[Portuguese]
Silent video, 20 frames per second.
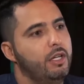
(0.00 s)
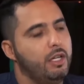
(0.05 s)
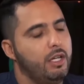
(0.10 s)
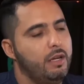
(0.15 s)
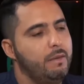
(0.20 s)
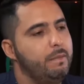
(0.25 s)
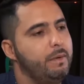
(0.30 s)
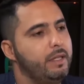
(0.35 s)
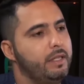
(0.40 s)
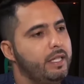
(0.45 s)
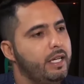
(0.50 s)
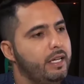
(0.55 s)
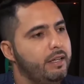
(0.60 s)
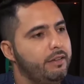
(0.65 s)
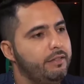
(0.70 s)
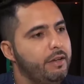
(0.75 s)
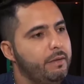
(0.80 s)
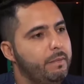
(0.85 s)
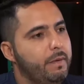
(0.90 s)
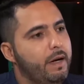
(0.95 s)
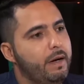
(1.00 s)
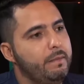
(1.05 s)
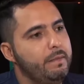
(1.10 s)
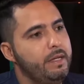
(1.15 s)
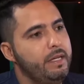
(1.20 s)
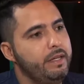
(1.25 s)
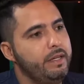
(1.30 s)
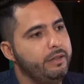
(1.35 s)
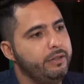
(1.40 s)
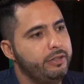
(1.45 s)
que Pantera veio para
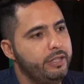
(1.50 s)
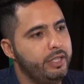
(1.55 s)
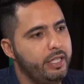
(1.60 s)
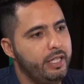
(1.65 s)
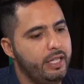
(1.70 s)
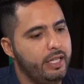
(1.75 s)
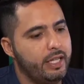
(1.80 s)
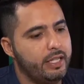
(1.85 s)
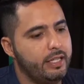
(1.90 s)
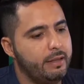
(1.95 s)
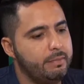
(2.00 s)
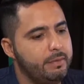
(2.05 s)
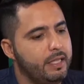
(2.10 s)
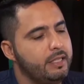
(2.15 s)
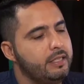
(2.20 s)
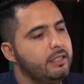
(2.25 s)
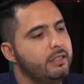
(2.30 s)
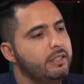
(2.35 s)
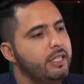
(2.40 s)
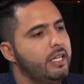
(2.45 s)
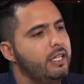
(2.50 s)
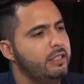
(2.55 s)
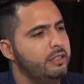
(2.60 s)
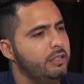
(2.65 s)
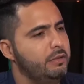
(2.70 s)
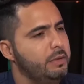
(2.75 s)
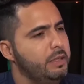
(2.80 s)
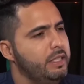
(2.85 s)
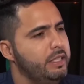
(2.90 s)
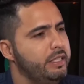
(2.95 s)
mim, eu sem adaptação nela, se eu
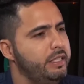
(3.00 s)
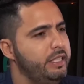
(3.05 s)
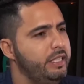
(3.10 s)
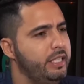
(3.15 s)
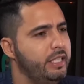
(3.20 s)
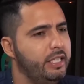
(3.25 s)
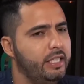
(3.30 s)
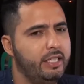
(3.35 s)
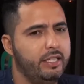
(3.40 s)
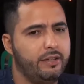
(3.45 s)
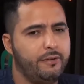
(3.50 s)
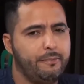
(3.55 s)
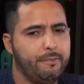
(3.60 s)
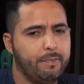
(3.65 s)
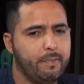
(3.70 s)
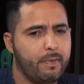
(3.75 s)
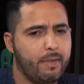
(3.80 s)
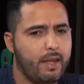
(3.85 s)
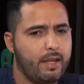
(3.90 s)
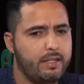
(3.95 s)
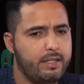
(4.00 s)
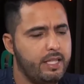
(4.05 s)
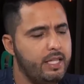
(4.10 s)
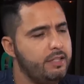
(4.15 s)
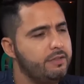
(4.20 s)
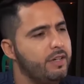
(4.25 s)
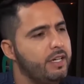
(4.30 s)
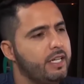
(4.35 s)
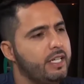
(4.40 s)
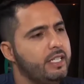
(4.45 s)
não me engano tinha seis
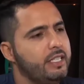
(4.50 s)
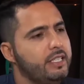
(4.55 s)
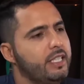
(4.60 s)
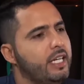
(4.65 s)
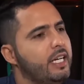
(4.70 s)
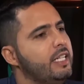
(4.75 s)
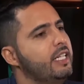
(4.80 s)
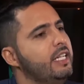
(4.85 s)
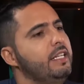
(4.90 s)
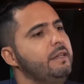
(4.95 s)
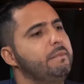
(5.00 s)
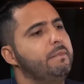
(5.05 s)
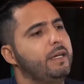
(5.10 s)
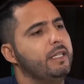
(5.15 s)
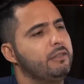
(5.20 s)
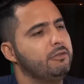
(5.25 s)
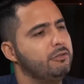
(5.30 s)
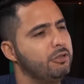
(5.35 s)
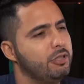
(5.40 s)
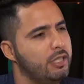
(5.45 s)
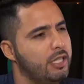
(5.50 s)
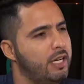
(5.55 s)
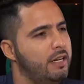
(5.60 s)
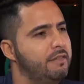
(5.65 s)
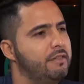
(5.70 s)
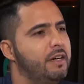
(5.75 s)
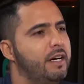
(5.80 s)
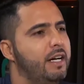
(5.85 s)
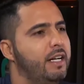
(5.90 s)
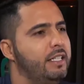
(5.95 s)
vaquejadas, ela empata com outro
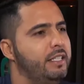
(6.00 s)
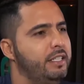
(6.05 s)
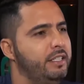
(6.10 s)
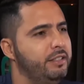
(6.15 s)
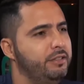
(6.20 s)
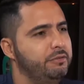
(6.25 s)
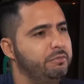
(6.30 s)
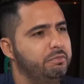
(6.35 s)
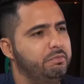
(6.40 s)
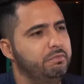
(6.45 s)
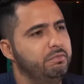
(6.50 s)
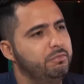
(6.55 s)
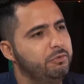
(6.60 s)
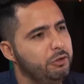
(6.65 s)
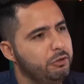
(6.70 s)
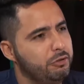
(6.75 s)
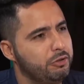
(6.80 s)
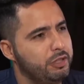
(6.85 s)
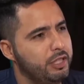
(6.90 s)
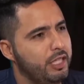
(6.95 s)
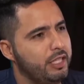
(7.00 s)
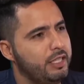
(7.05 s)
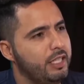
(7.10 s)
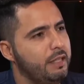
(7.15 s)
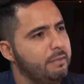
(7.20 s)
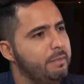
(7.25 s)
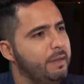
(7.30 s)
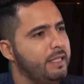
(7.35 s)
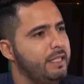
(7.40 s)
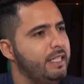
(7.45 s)
cavalo e eu fui
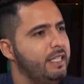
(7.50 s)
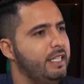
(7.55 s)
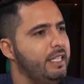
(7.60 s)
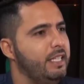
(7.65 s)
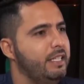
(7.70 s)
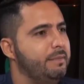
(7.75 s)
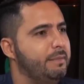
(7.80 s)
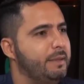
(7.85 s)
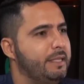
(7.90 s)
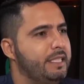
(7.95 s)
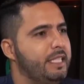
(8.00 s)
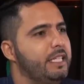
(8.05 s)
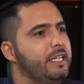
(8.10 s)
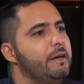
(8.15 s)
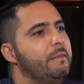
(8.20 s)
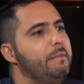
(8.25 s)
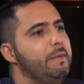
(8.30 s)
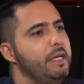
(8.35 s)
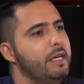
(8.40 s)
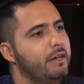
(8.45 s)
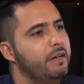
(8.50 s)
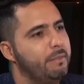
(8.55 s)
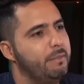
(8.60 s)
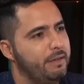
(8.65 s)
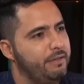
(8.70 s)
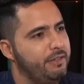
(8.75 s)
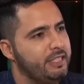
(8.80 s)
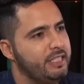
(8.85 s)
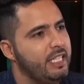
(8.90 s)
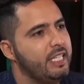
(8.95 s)
contratado para ter, para ser campeão, para
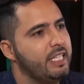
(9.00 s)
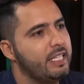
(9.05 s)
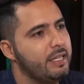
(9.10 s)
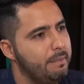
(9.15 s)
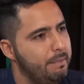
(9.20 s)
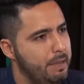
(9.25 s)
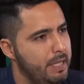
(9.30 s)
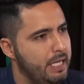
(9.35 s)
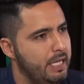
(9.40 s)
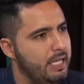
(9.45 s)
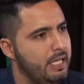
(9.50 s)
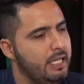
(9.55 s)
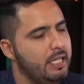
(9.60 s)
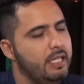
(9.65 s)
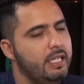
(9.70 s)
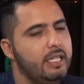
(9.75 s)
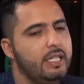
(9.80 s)
fazer ela campeã